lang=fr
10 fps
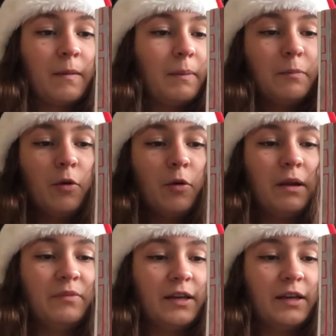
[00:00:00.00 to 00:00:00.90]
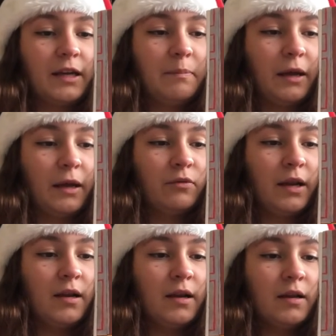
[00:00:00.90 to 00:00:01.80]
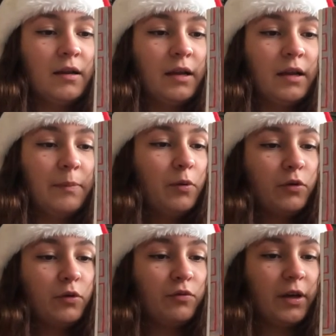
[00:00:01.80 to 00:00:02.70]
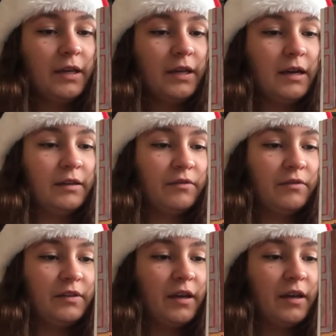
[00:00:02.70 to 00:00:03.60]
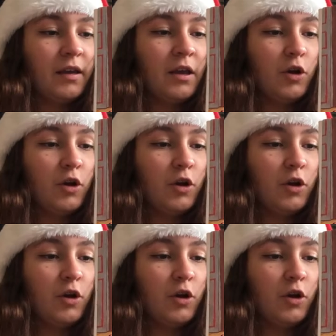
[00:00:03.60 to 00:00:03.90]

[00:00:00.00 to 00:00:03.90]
Pas de problème, s'écrie le Père Noël. Et pour une fois qu'il a un invité,